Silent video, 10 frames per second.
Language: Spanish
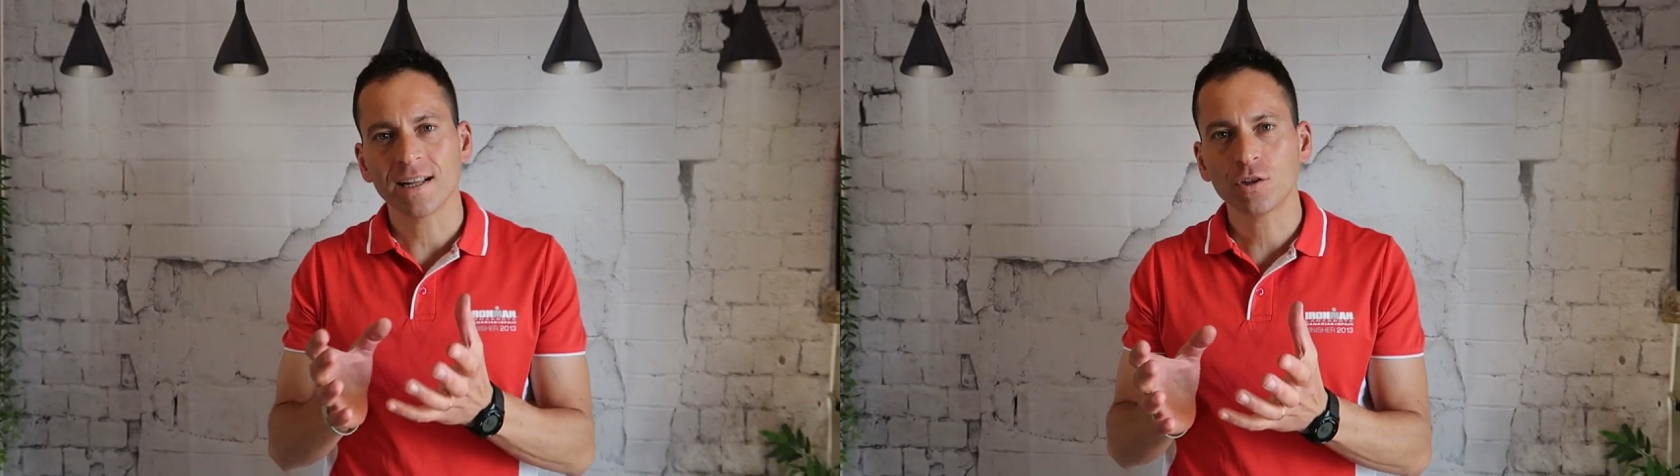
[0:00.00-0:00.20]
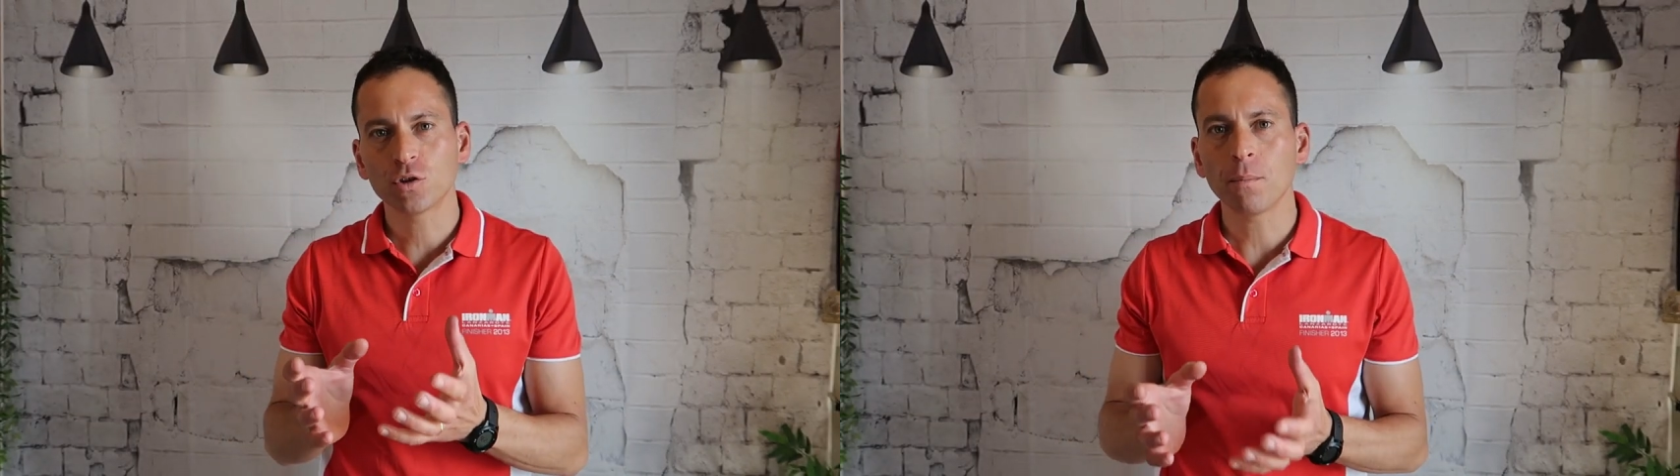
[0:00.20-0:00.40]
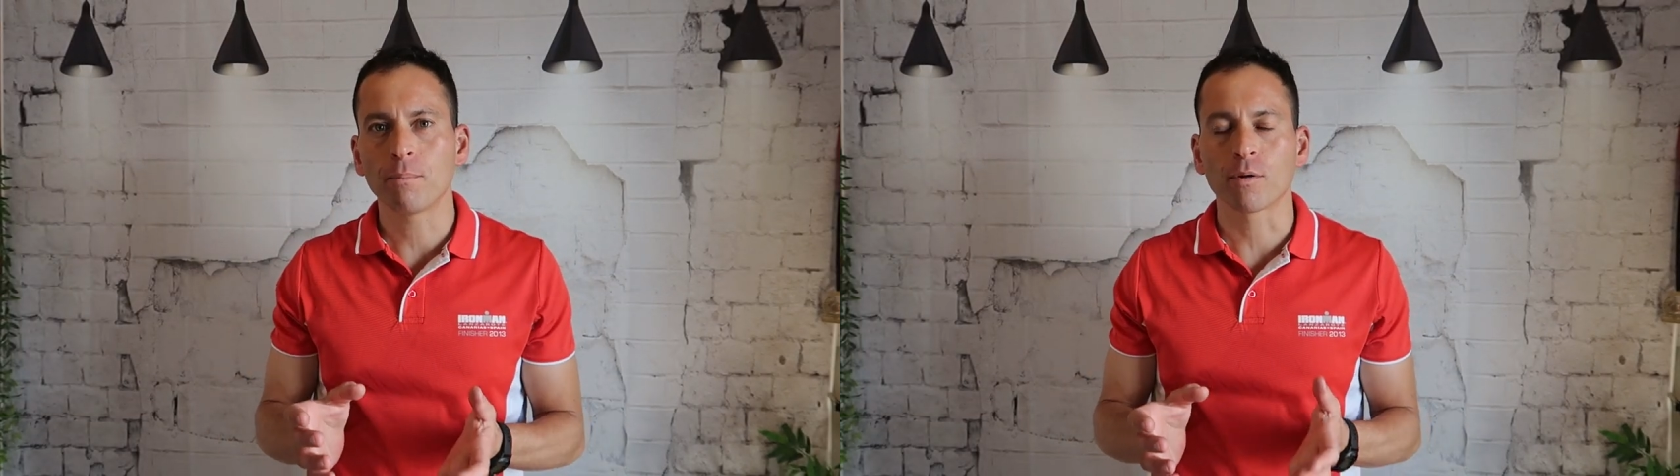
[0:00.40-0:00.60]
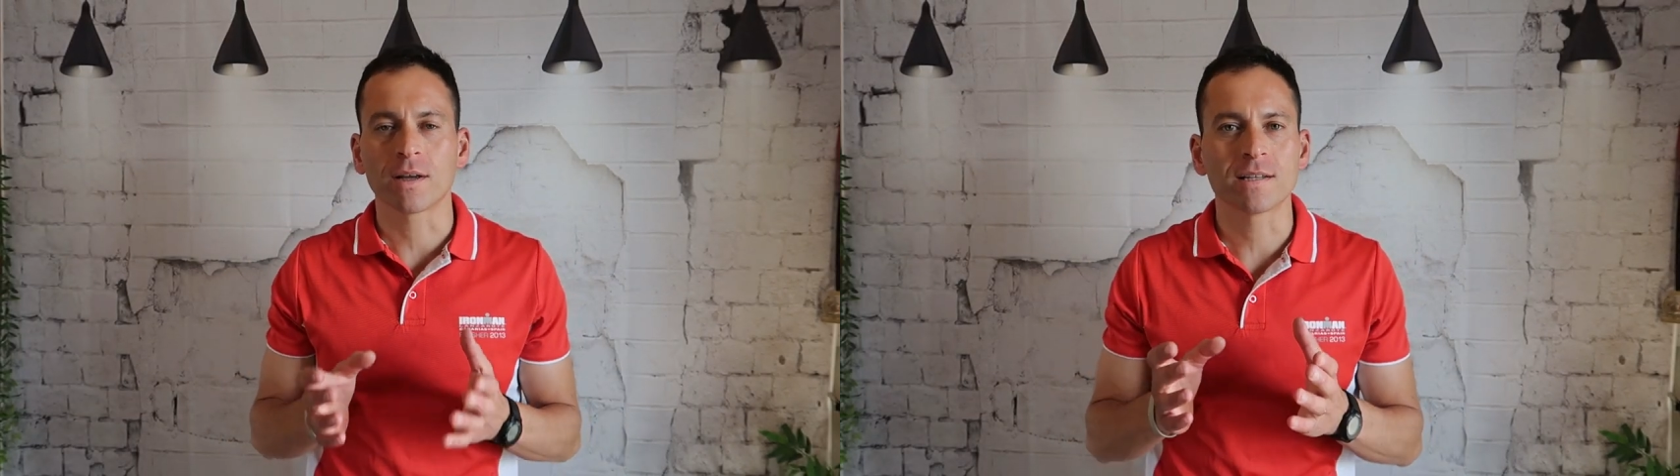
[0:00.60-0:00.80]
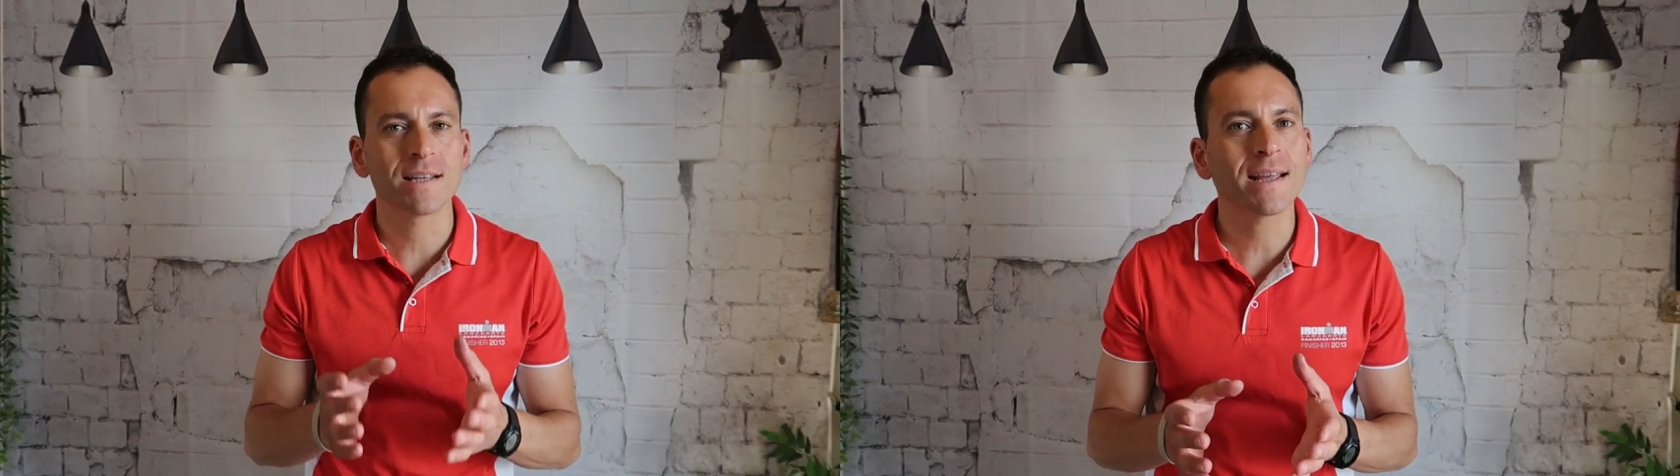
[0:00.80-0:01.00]
esto
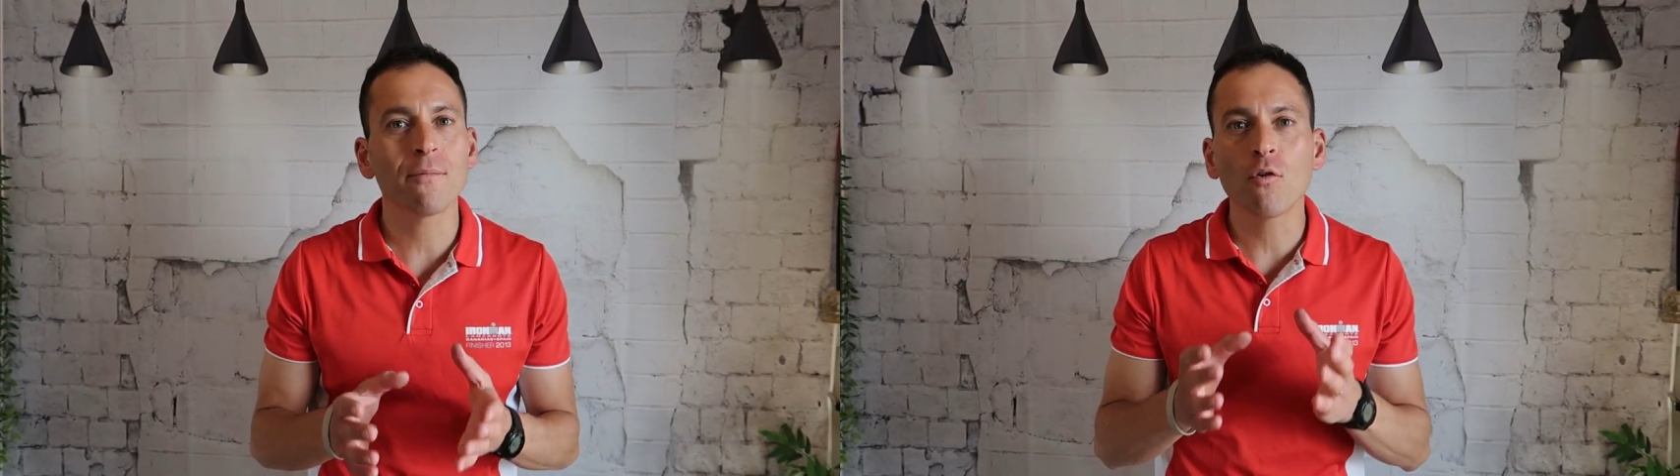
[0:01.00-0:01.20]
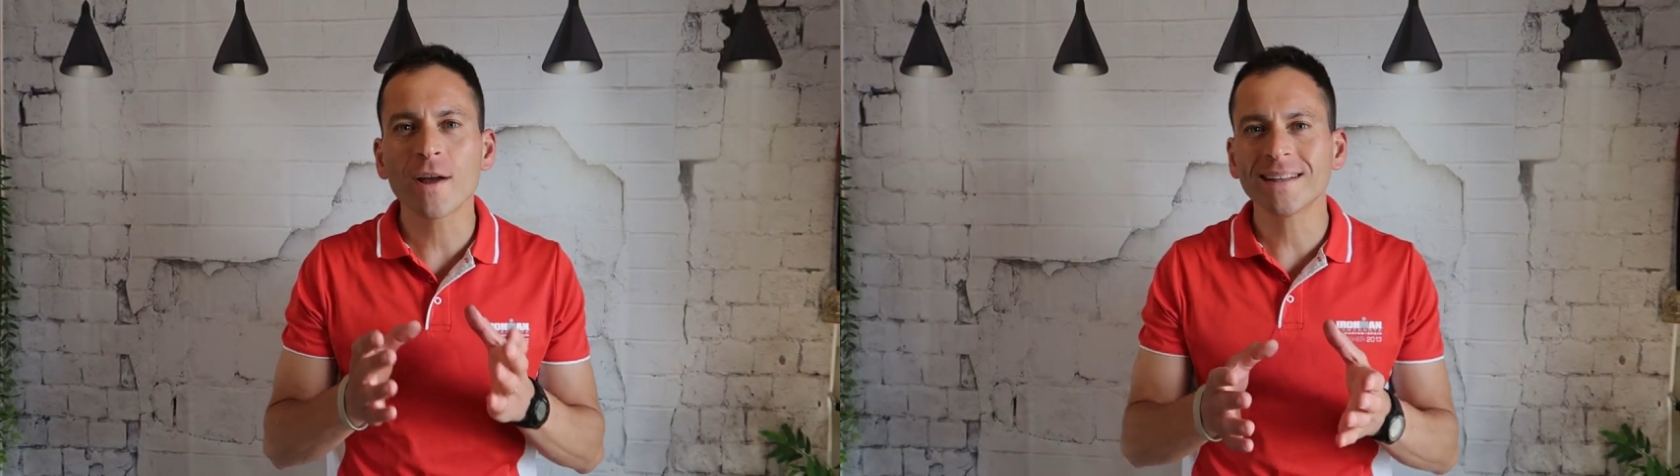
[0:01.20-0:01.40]
porque sé que voy